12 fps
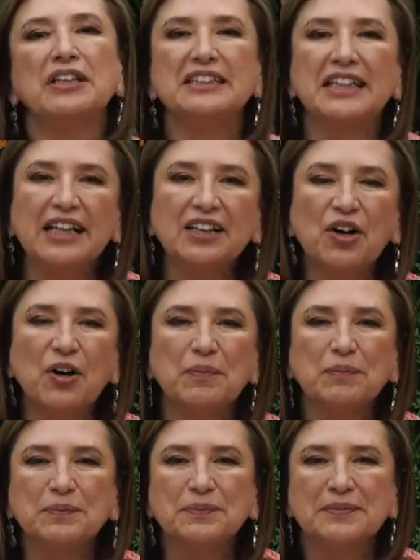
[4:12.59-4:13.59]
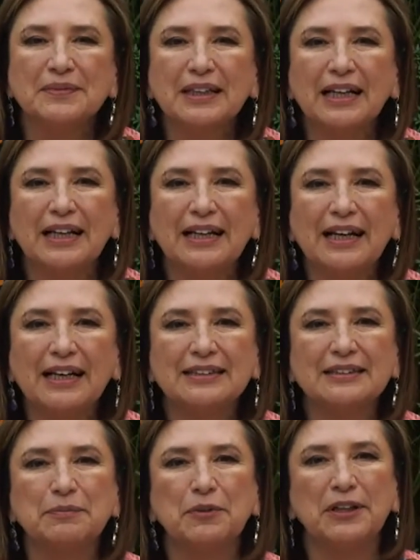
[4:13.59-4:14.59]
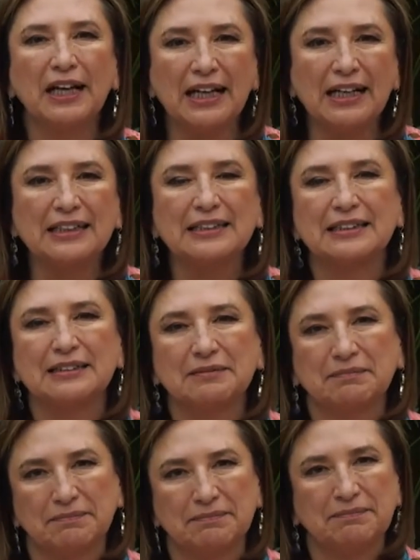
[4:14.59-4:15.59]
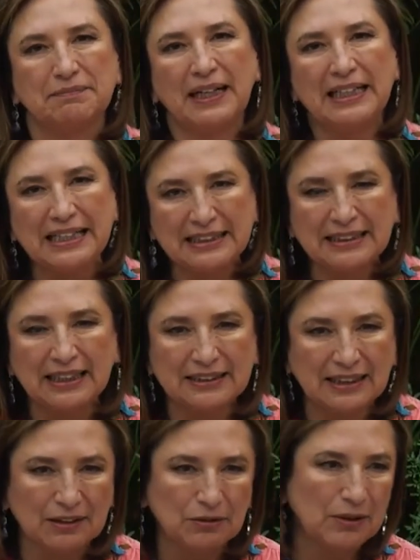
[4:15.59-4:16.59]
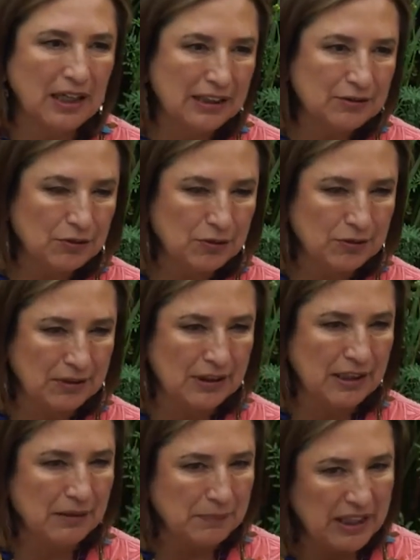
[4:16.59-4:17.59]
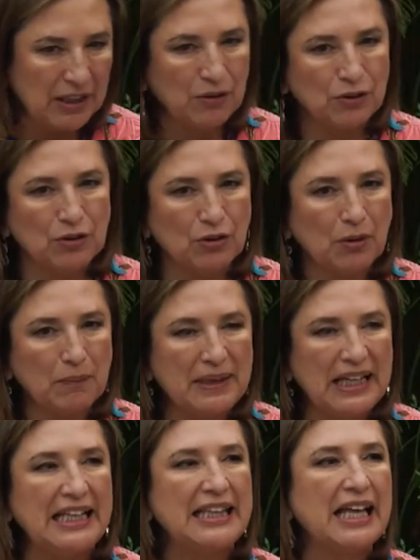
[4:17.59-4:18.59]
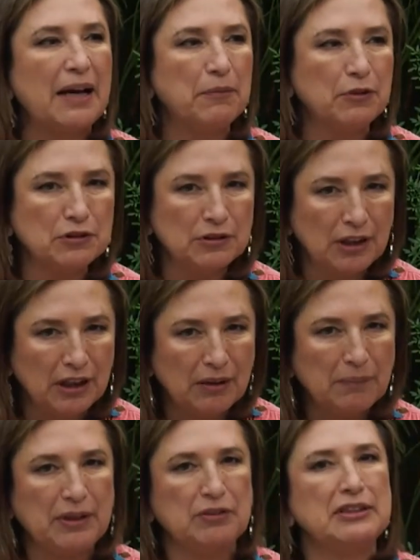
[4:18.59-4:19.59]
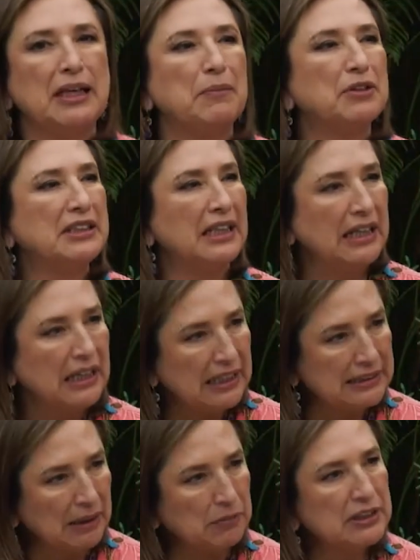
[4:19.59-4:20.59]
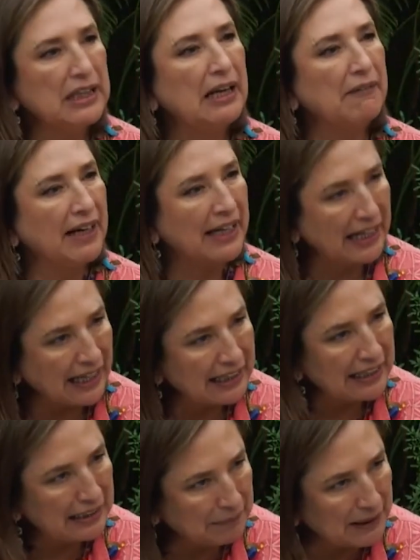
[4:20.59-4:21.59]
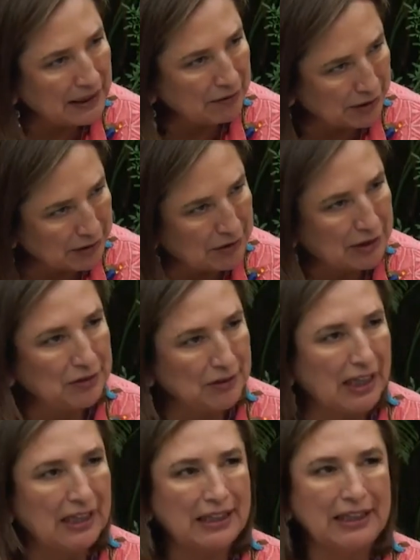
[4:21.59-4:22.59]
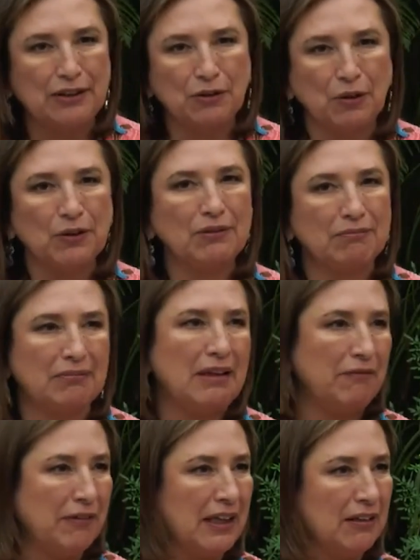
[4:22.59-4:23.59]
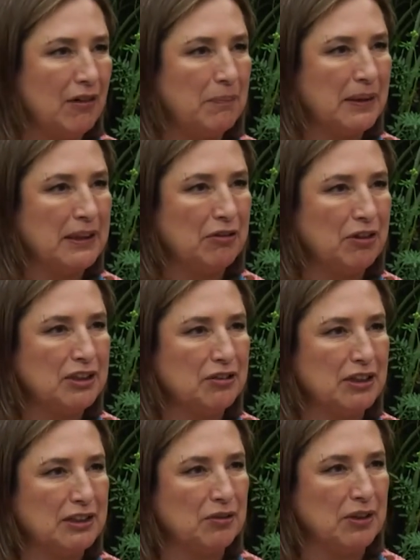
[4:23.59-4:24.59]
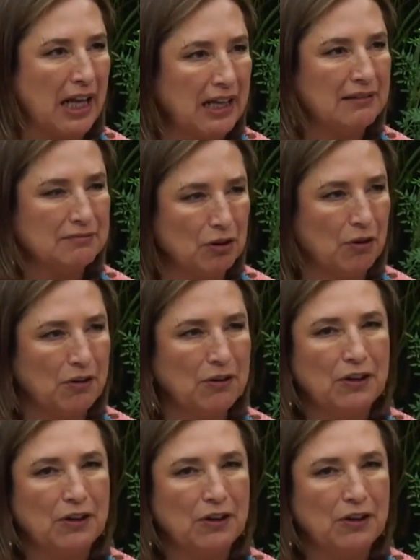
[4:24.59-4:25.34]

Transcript: diciendo que las mujeres panistas, que en tu caso y el mío no militamos, pero, estamos, en, en la bancada del Partido Acción Nacional y yo defiendo al Partido Acción Nacional, ¿no?